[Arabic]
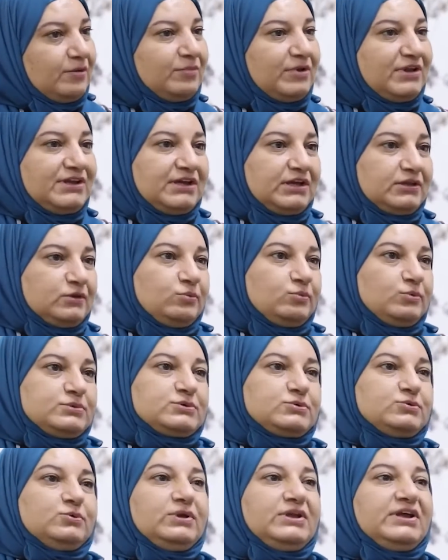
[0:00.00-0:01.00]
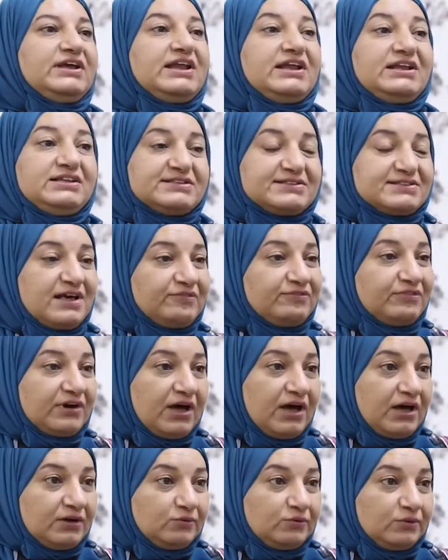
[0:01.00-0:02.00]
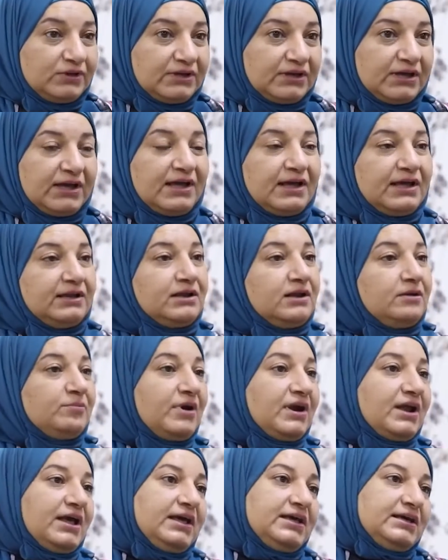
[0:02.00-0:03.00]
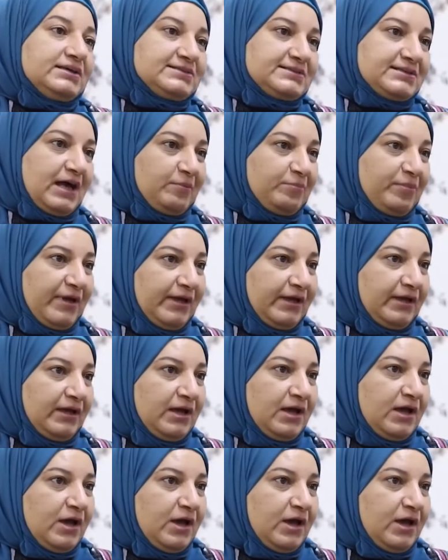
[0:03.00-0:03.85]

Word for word: عملية الوصول إلى الإنصاف القانوني للمرأة هي الصعبة